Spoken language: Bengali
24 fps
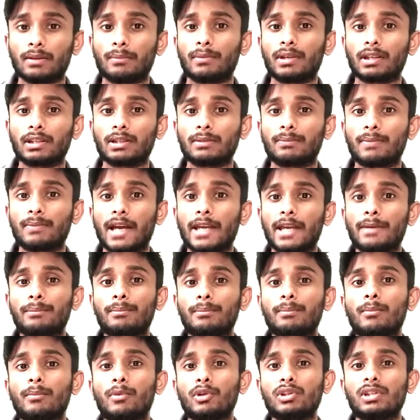আমি একটি পাইপ
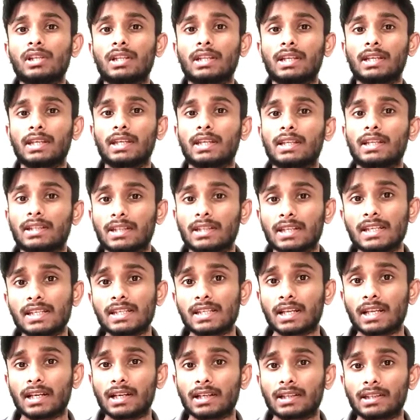বুঝিয়ে থাকি একটি
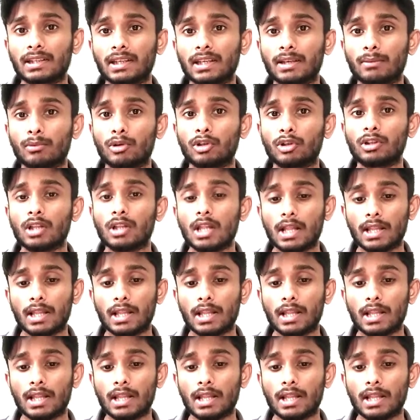ইন্টারনেটকে এবং